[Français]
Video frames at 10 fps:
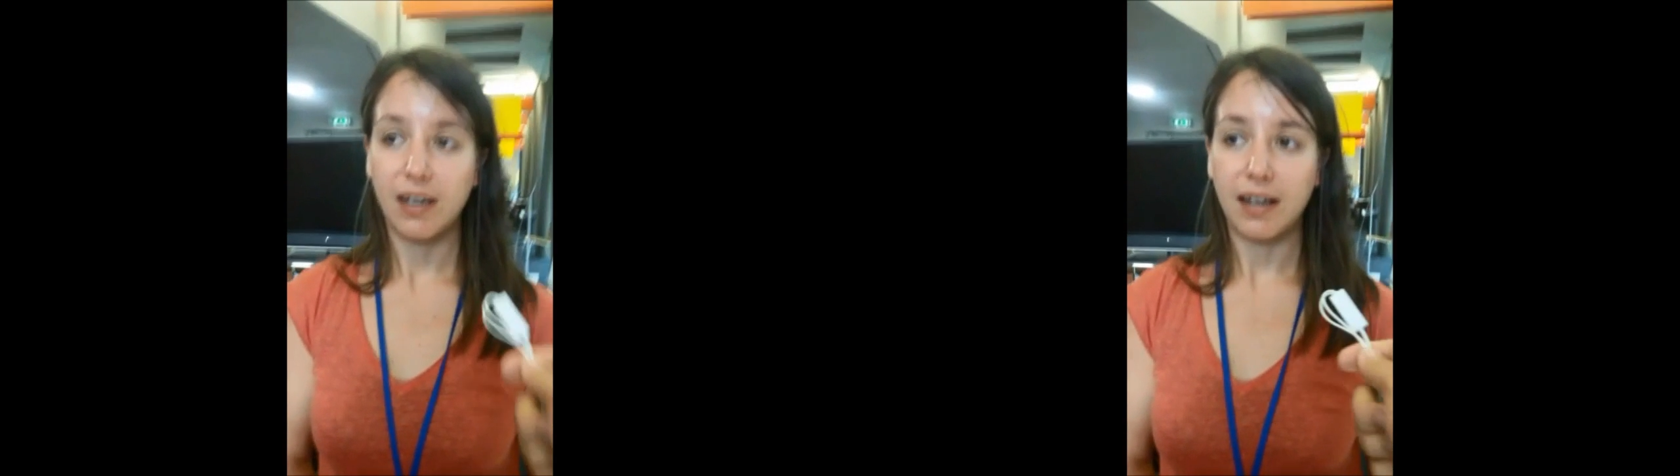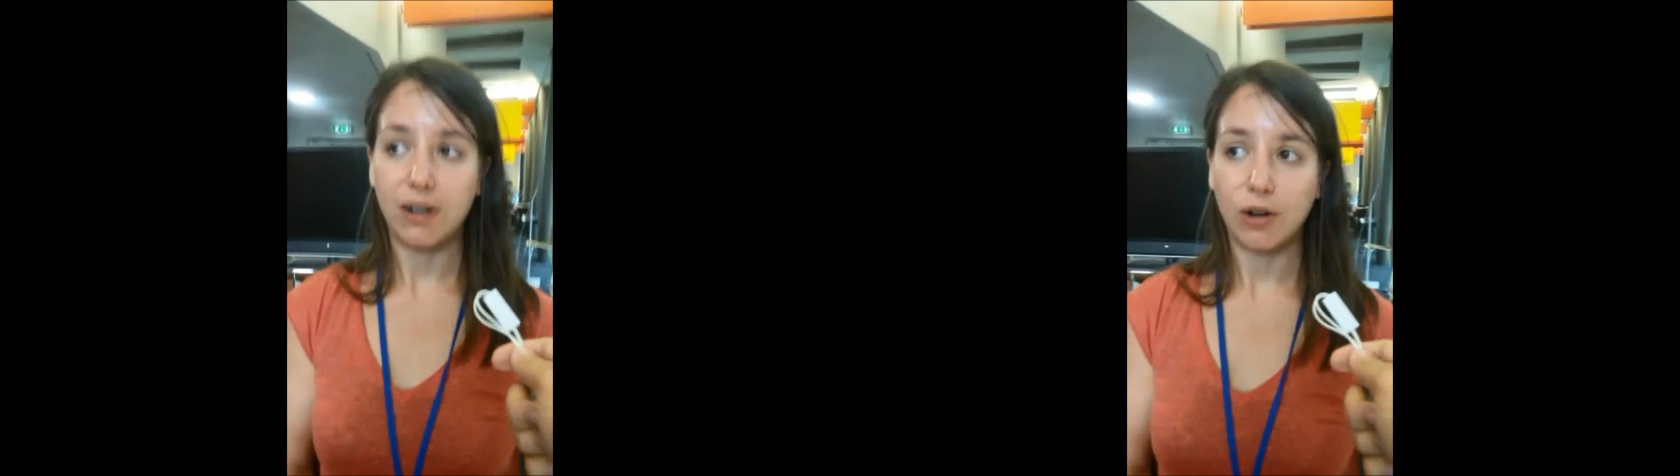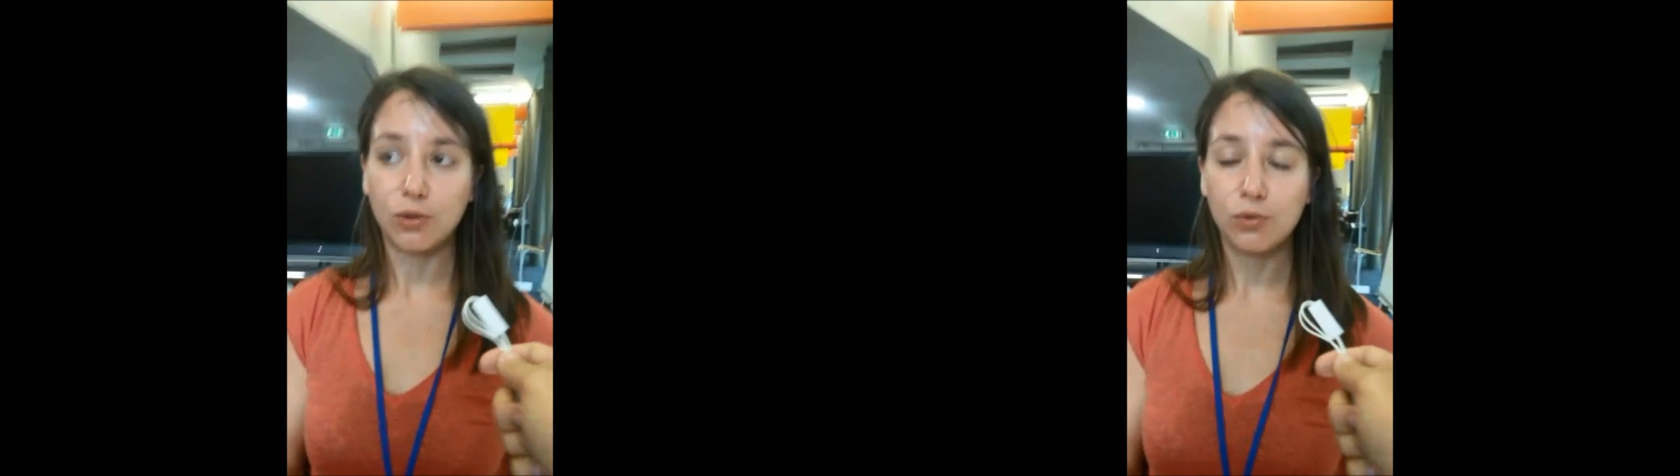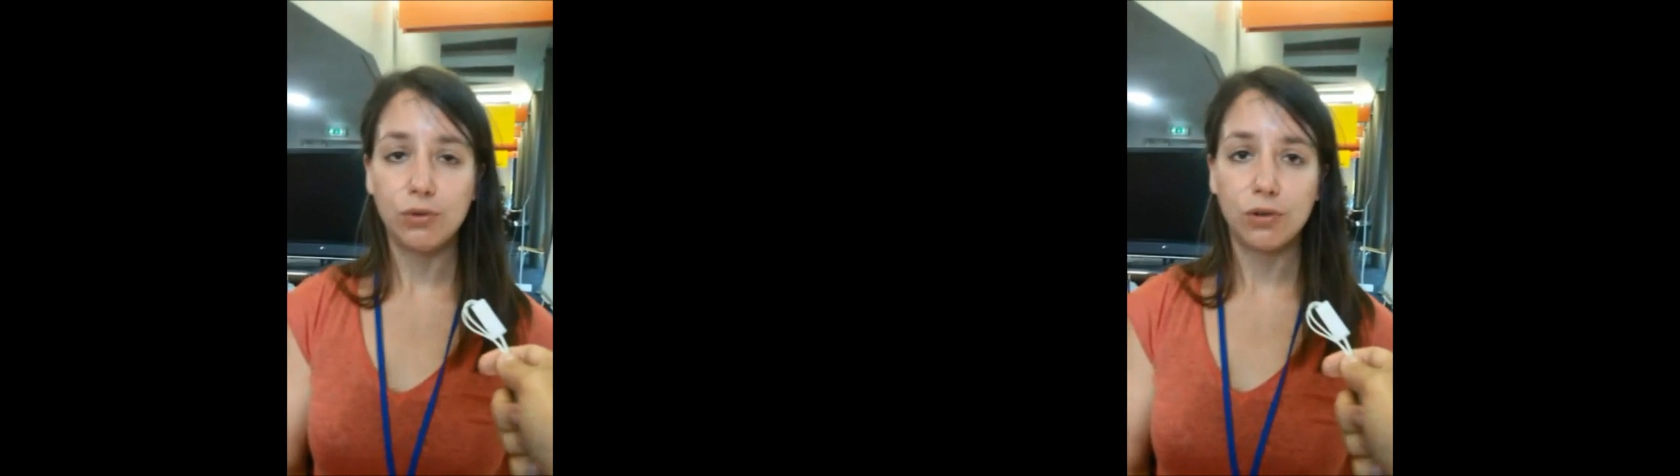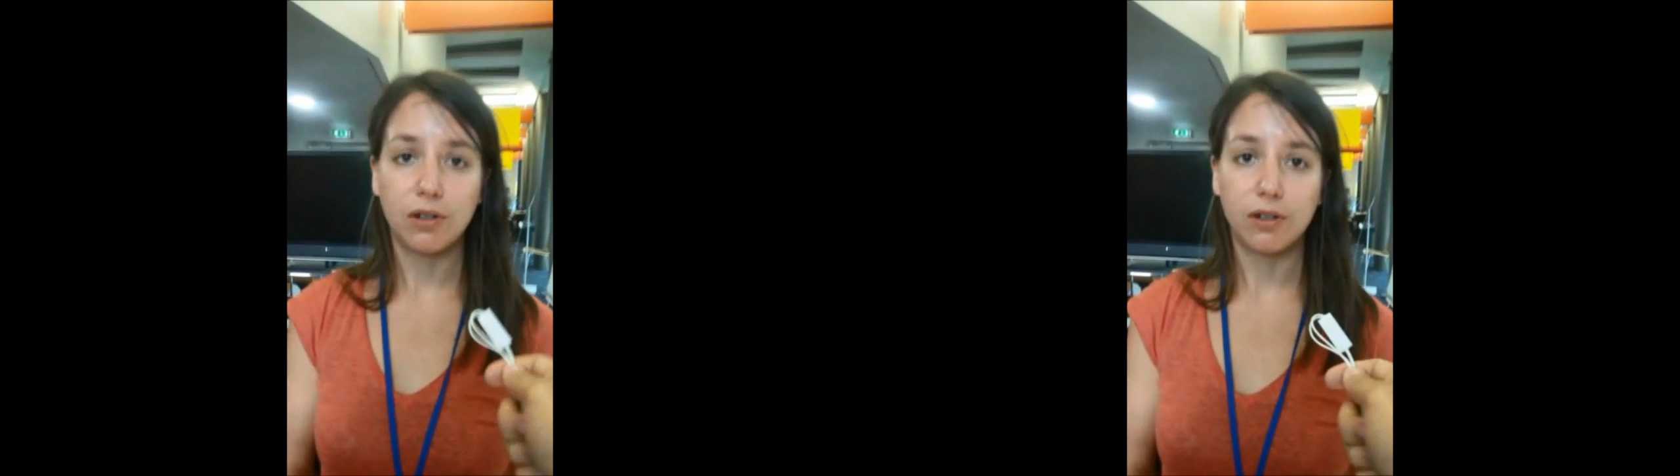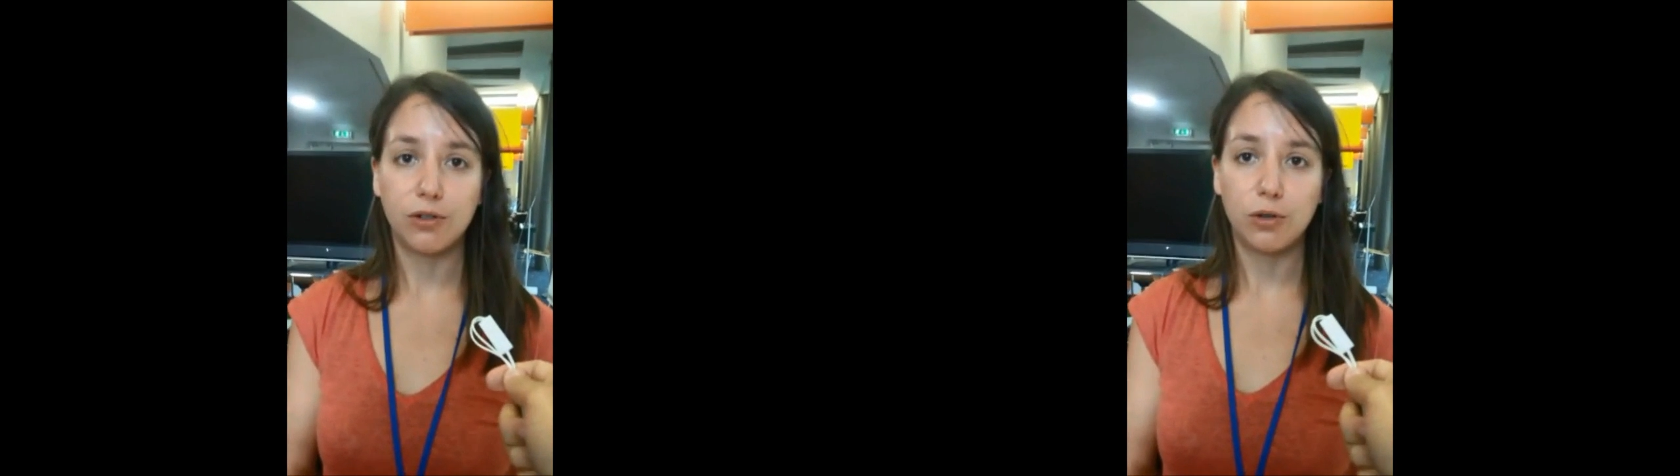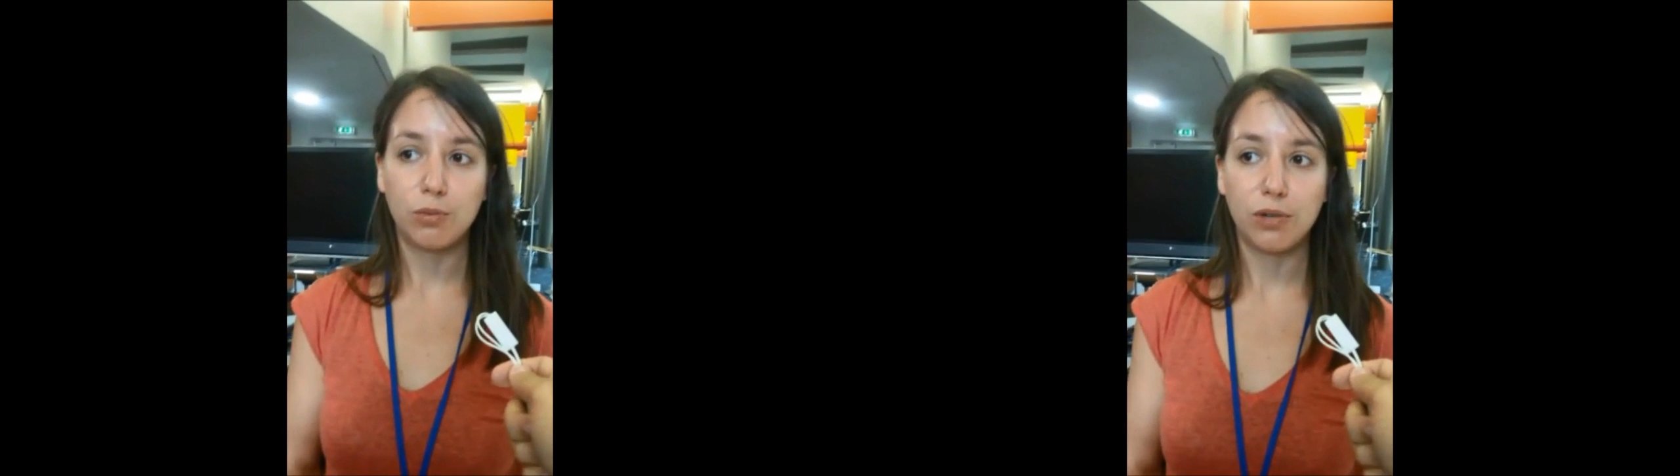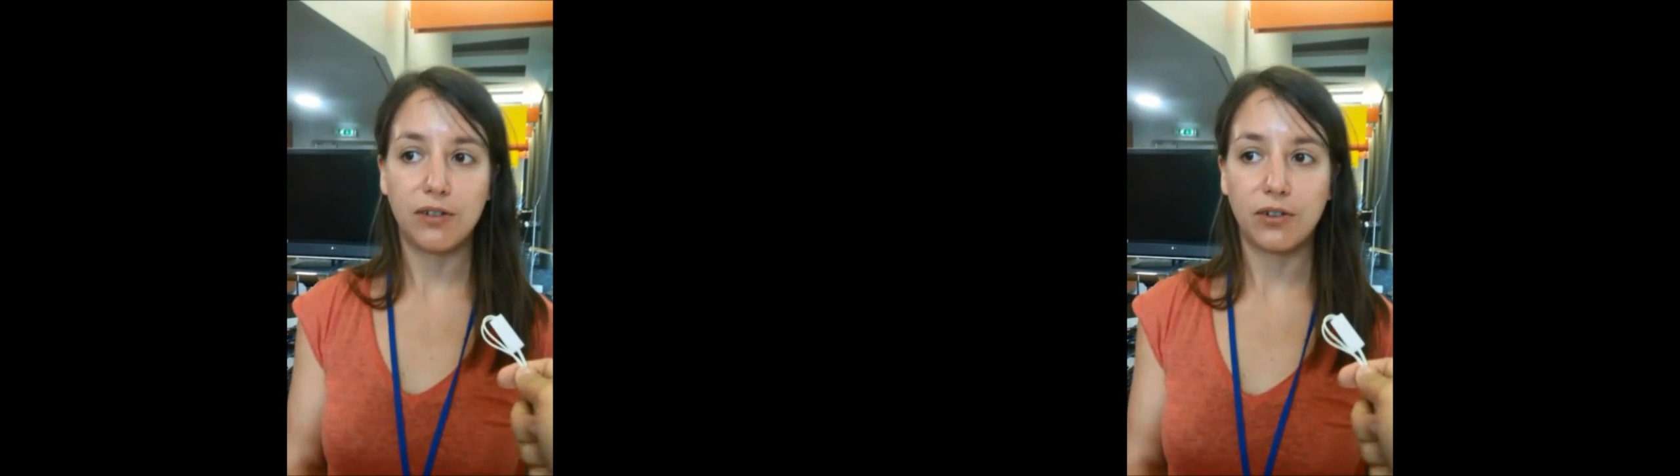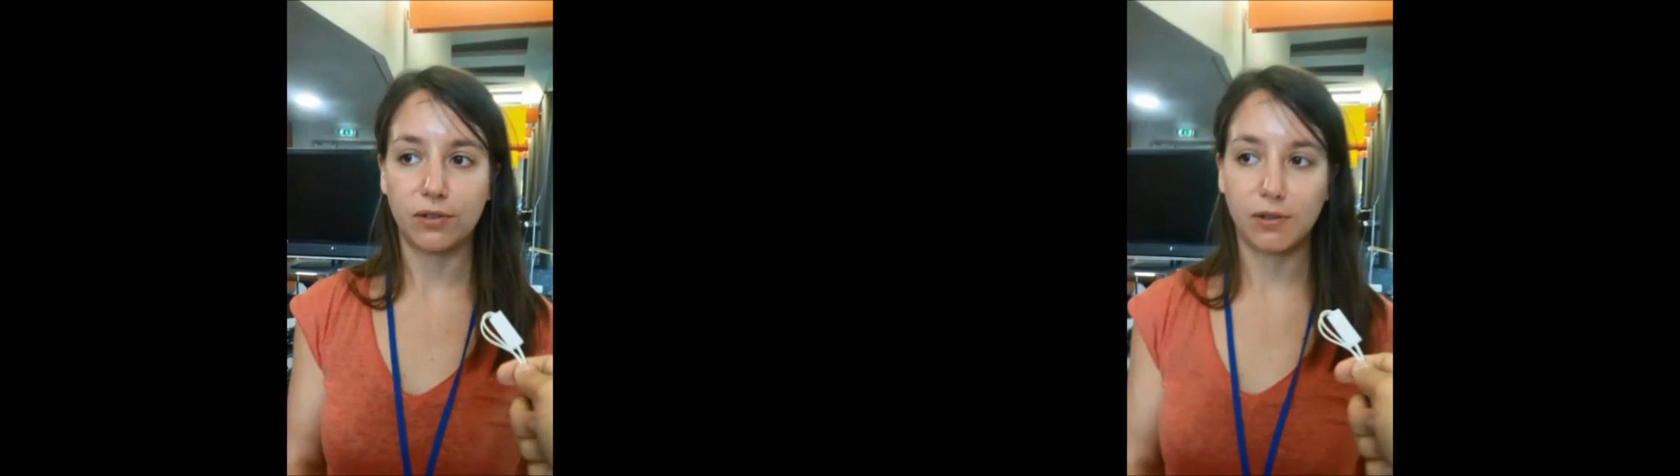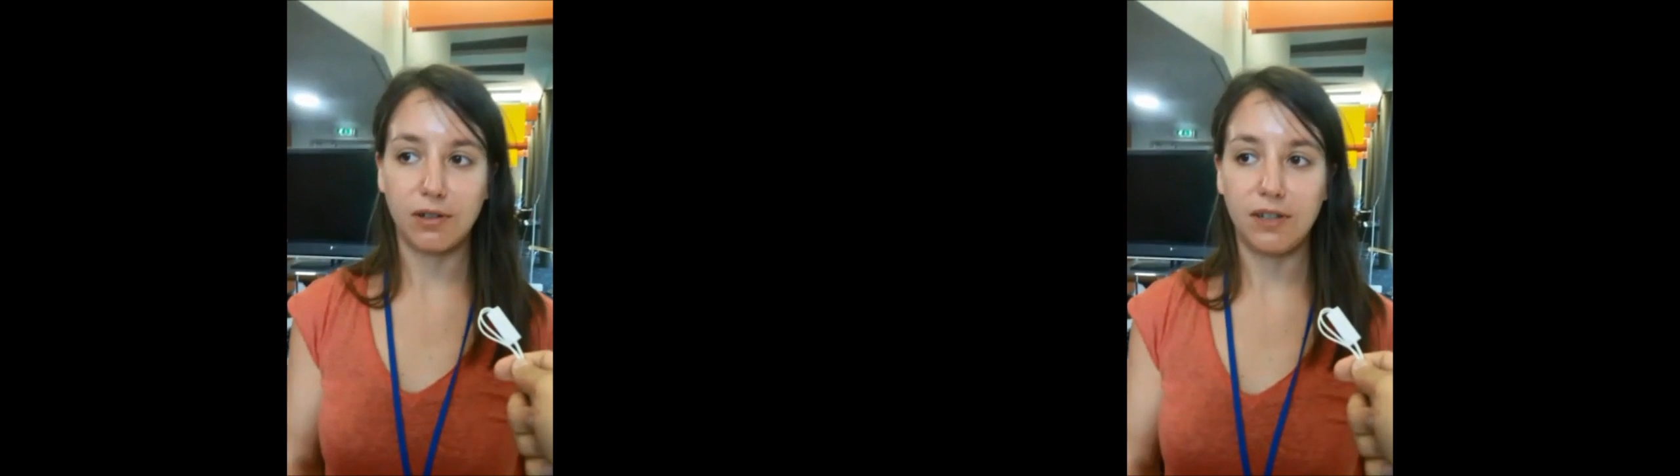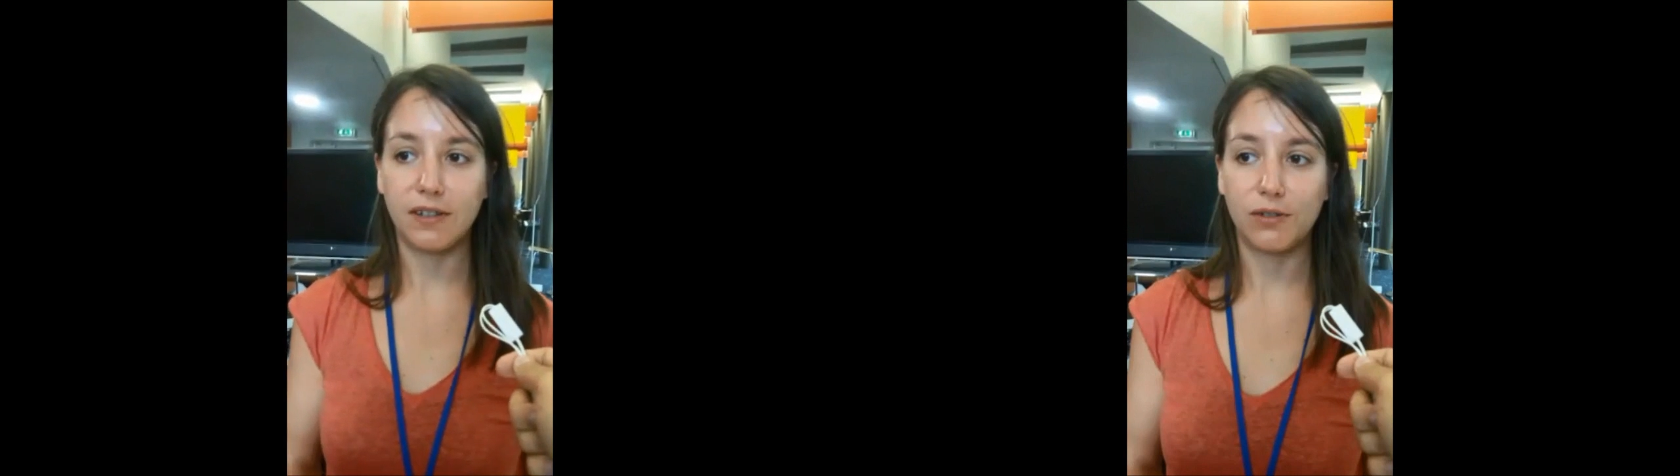Alors nous depuis le temps que les